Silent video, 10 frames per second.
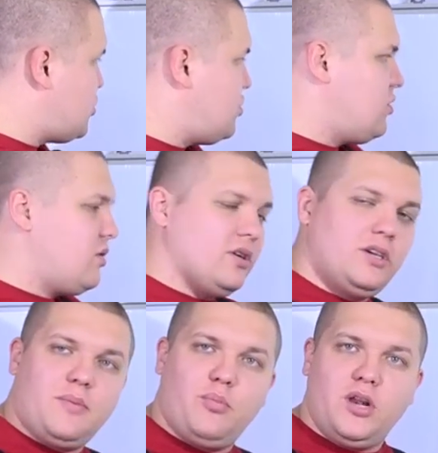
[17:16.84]
что
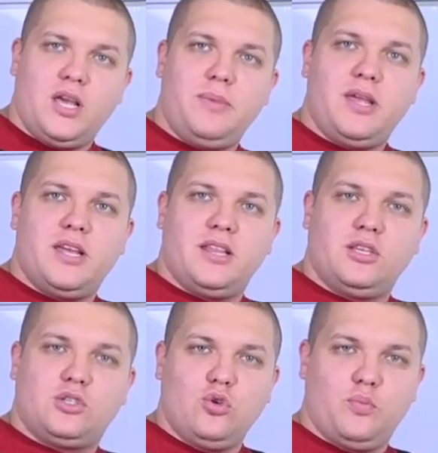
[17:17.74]
я более-менее
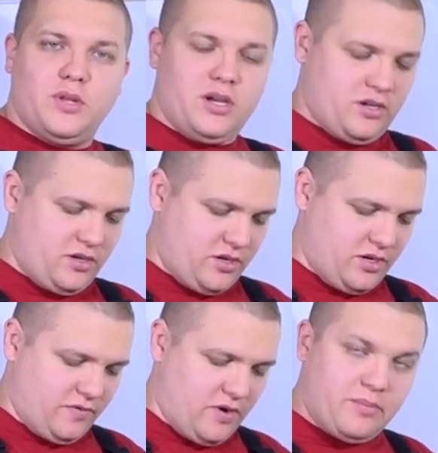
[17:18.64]
доступно
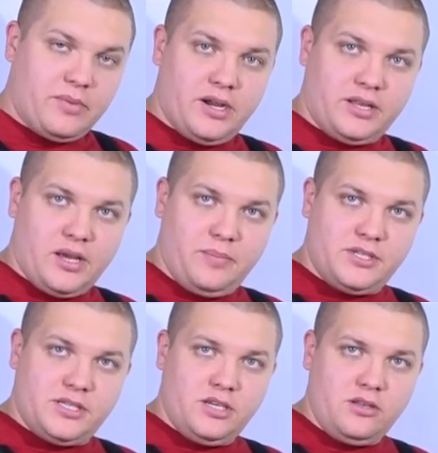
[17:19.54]
э, вам это
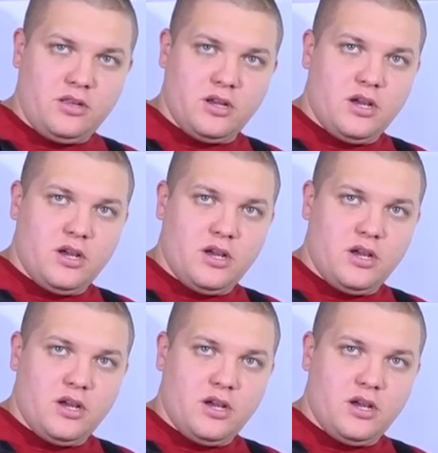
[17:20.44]
объяснил.